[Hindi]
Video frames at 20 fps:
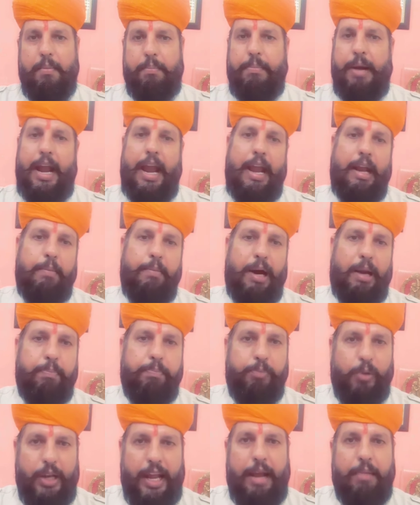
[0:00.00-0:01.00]
मैं एक बार
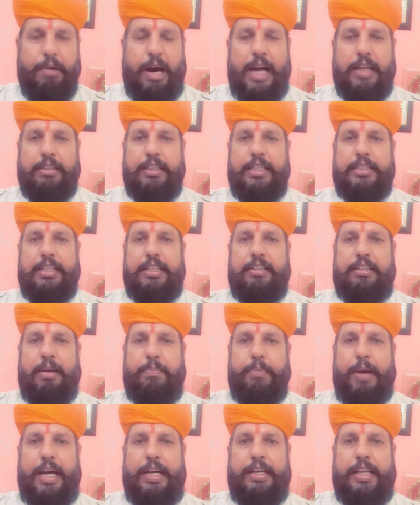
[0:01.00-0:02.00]
पुनः भारतीय जनता
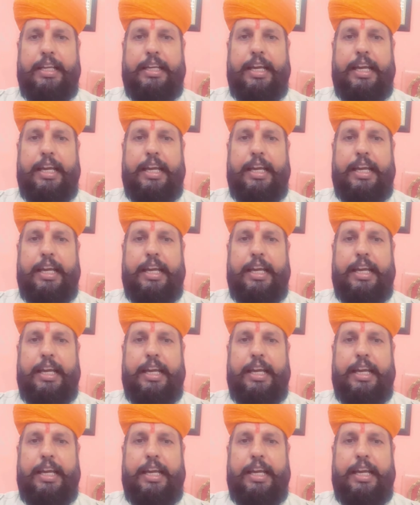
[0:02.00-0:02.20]
पार्टी